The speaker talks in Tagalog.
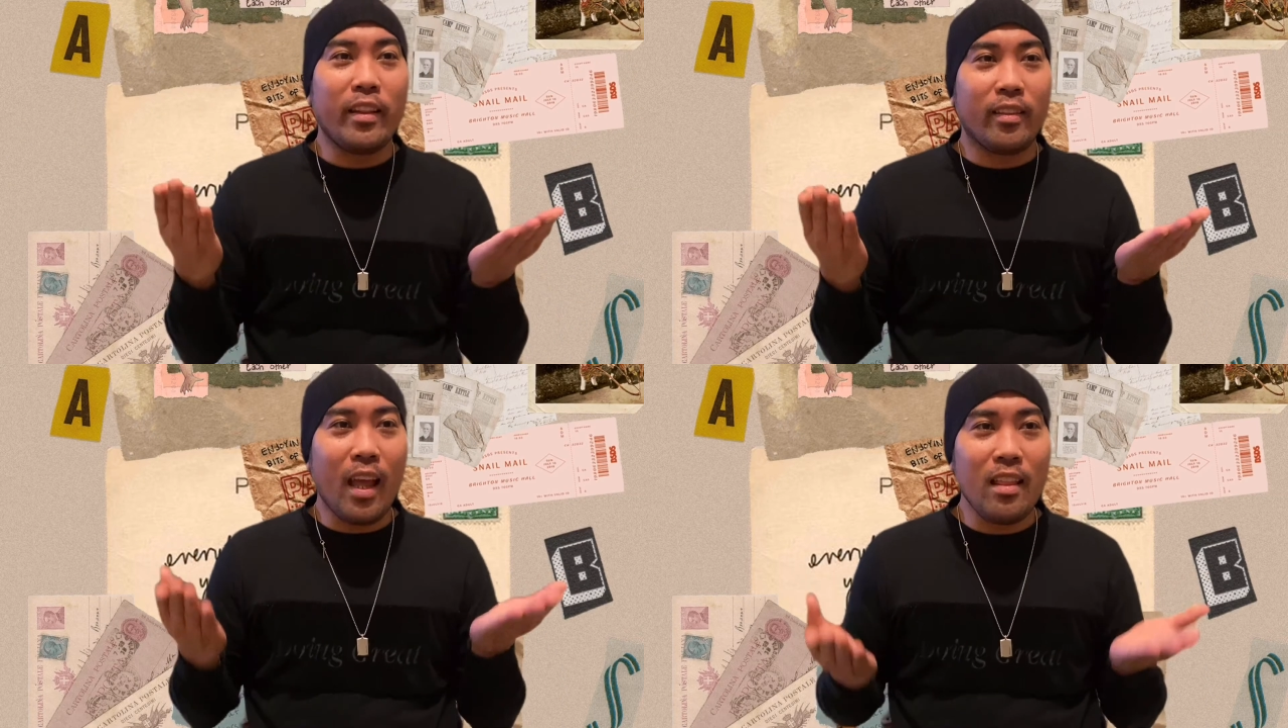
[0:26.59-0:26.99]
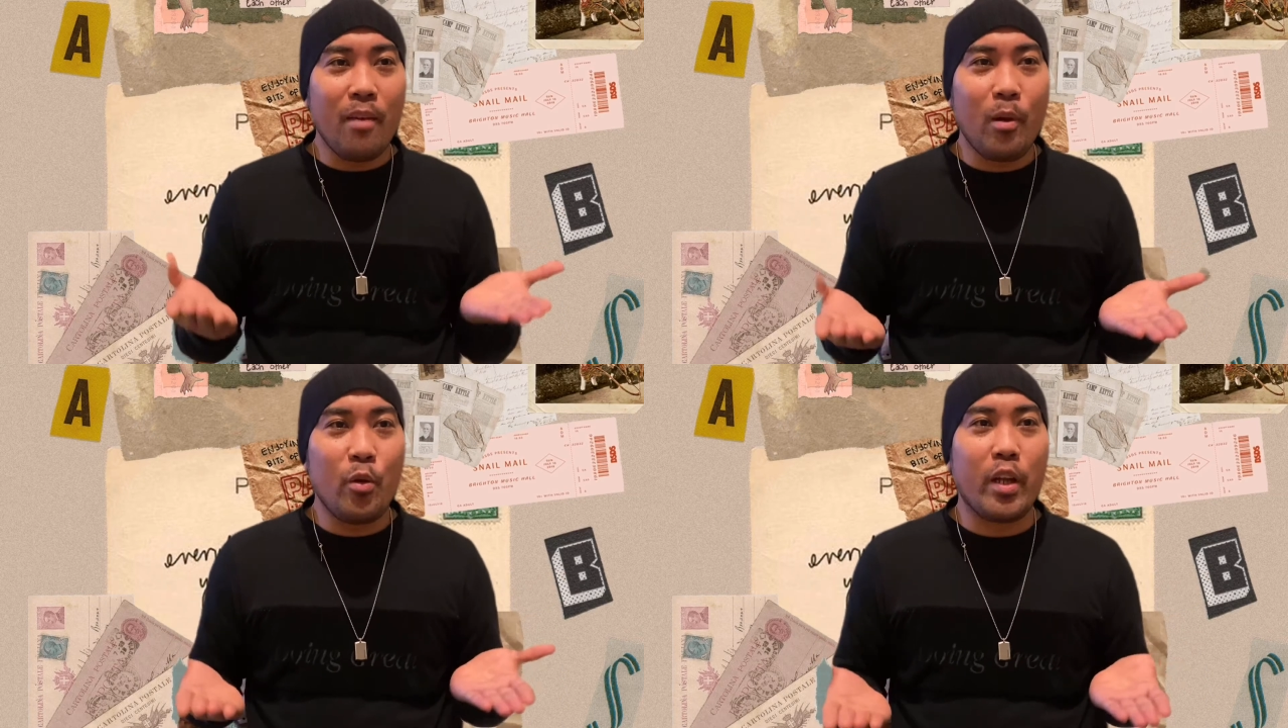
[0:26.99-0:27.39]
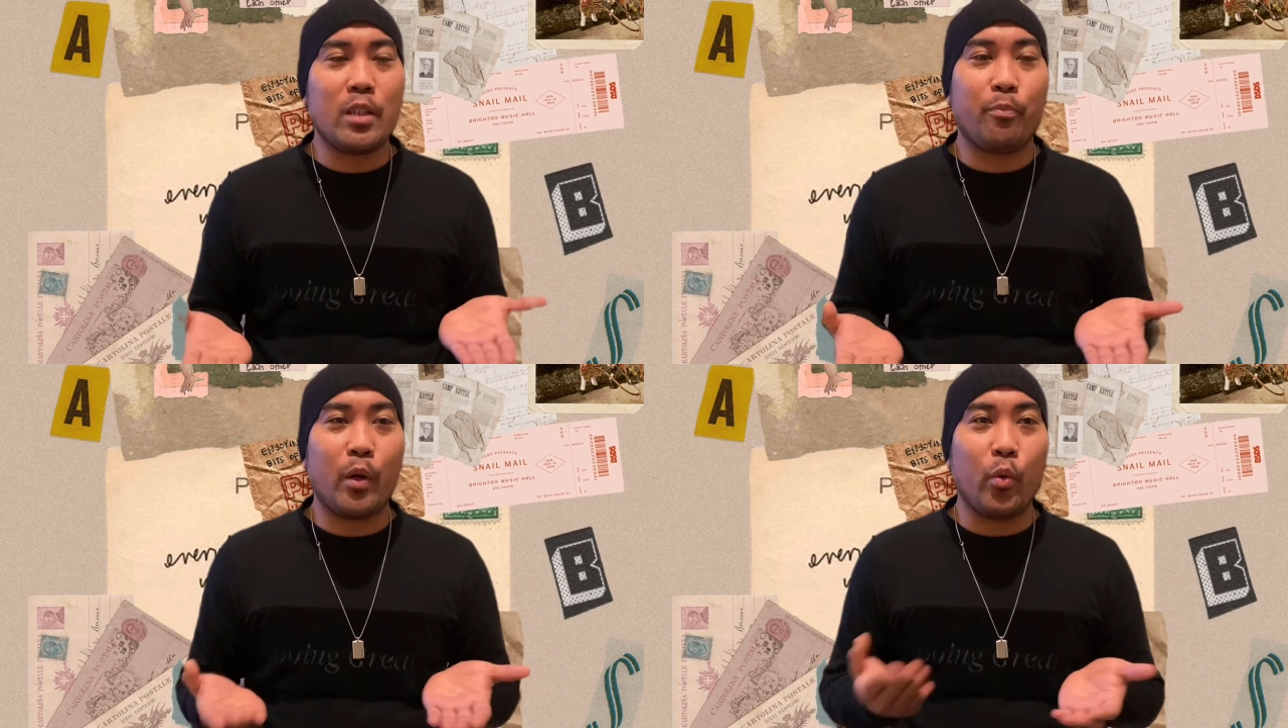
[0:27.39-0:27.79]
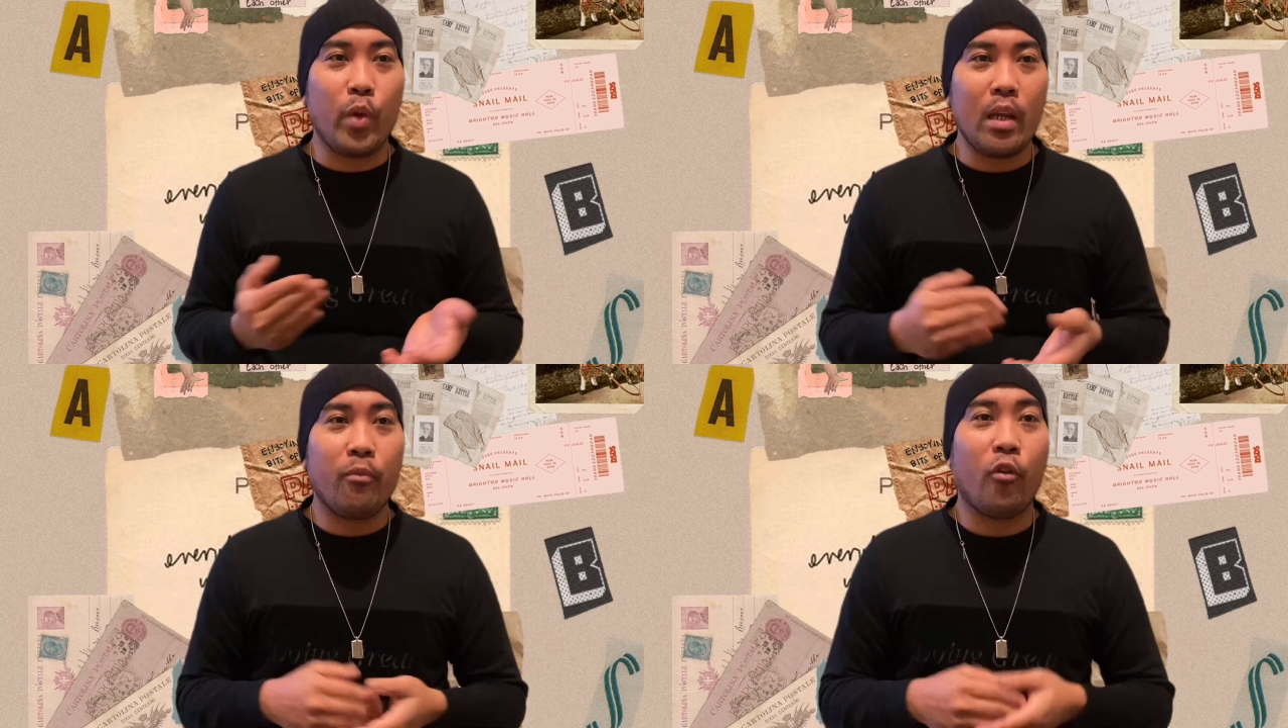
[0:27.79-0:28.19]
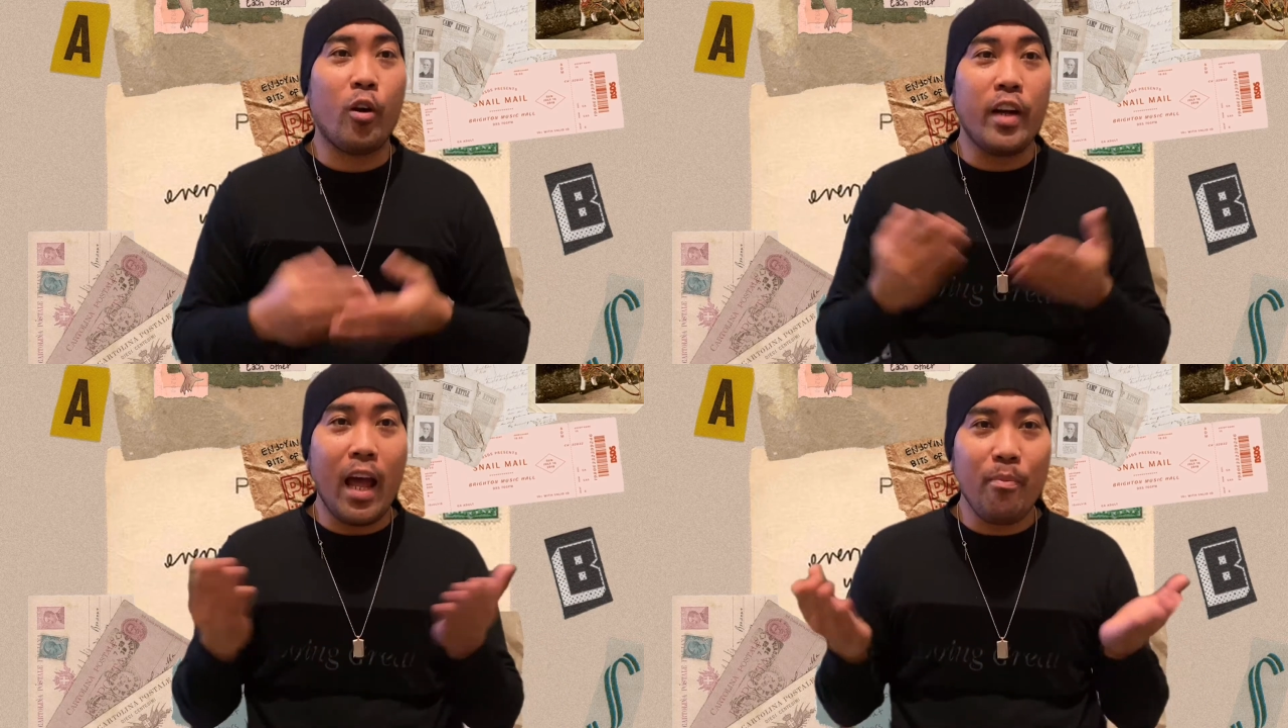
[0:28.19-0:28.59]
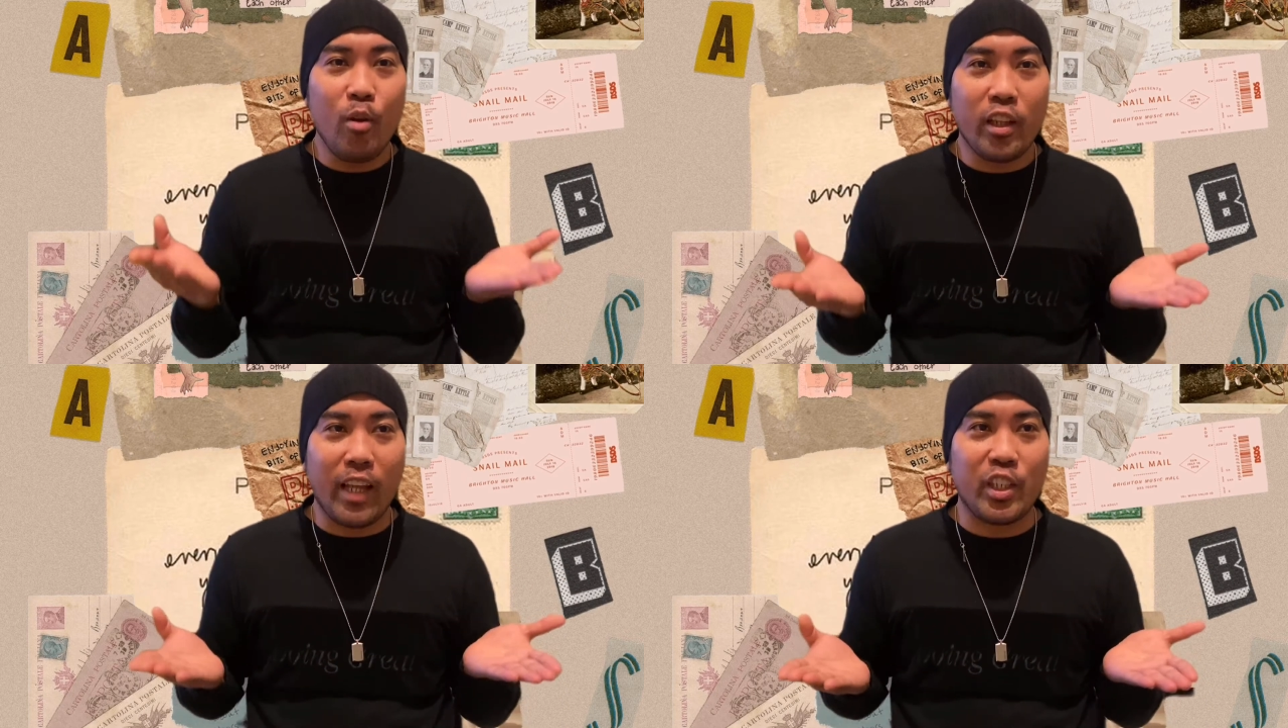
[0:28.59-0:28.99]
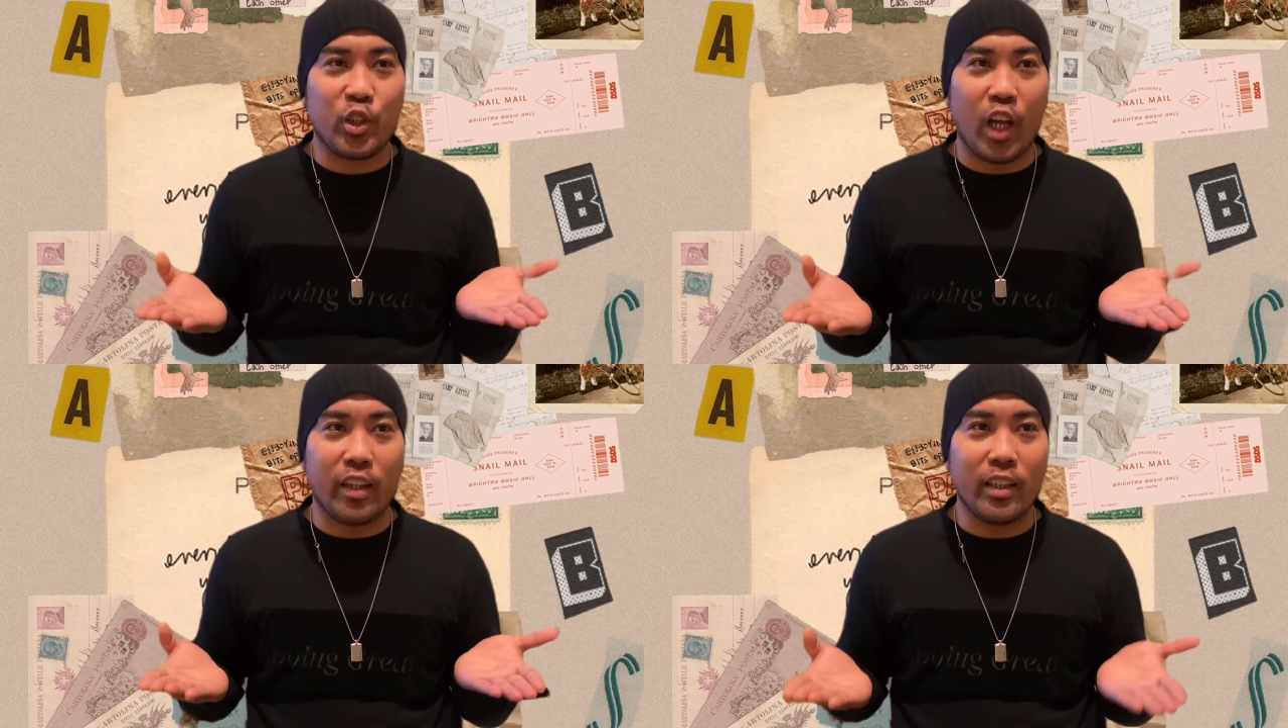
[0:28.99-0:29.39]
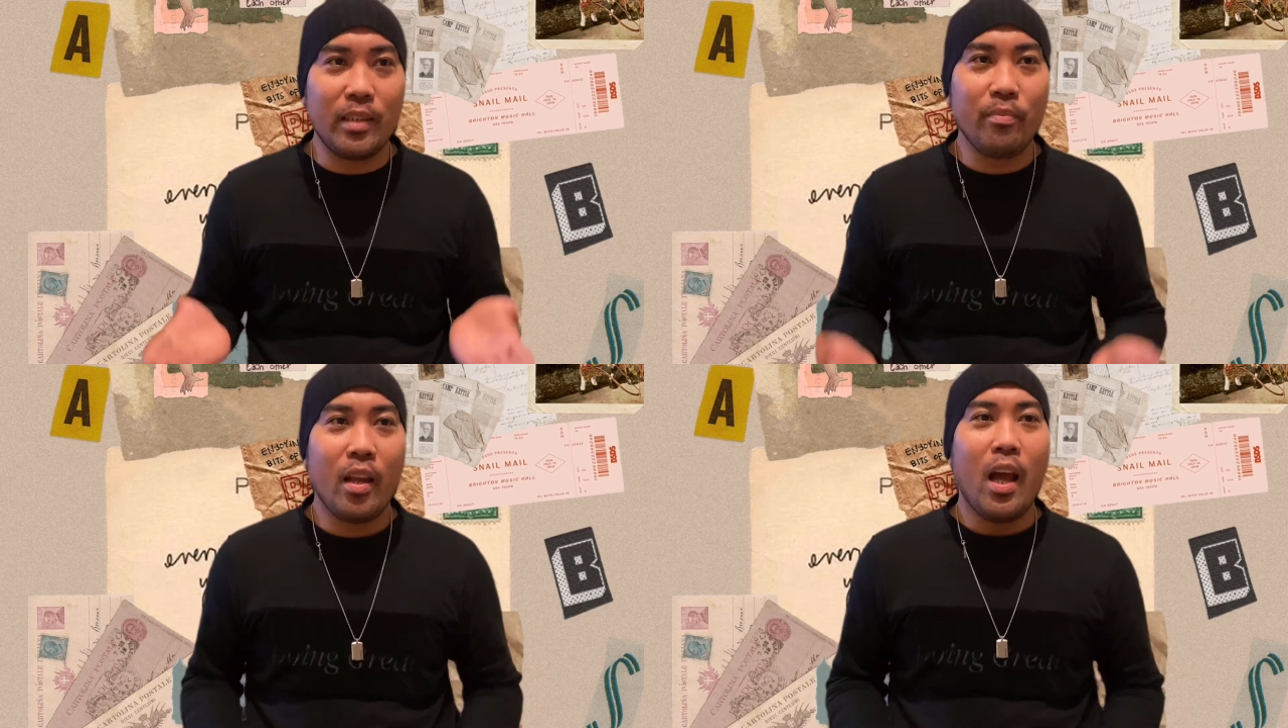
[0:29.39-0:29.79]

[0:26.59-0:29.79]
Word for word: 10 WH per week for non-monetized channel,